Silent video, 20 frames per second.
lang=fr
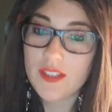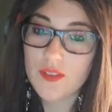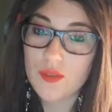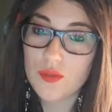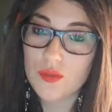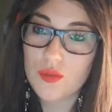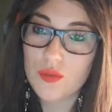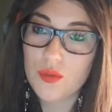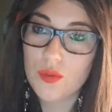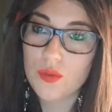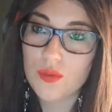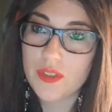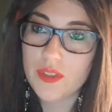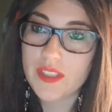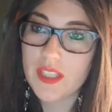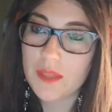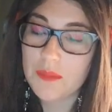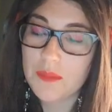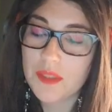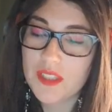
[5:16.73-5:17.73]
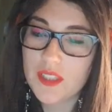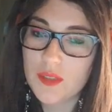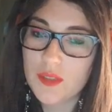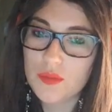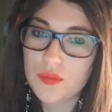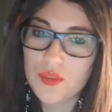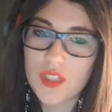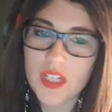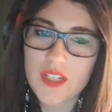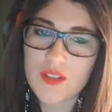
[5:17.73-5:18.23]
vagues, du coup, qu'on doit
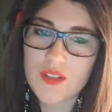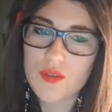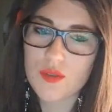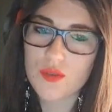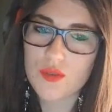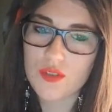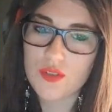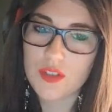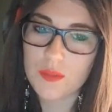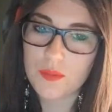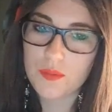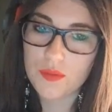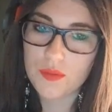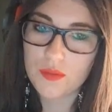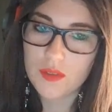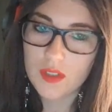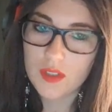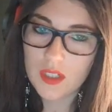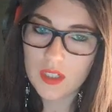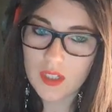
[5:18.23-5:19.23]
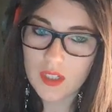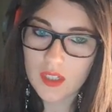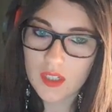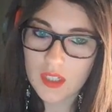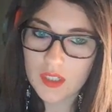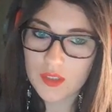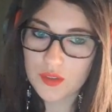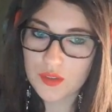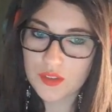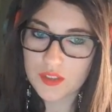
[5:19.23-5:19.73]
terminer. Ou 15, je sais plus.
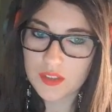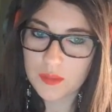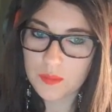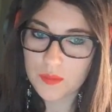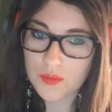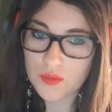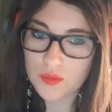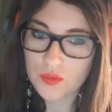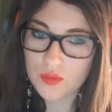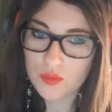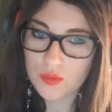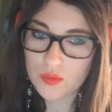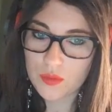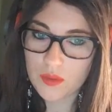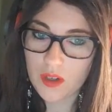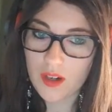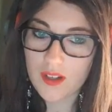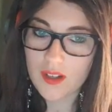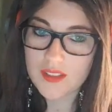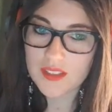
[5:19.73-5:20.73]
Je sais plus du tout.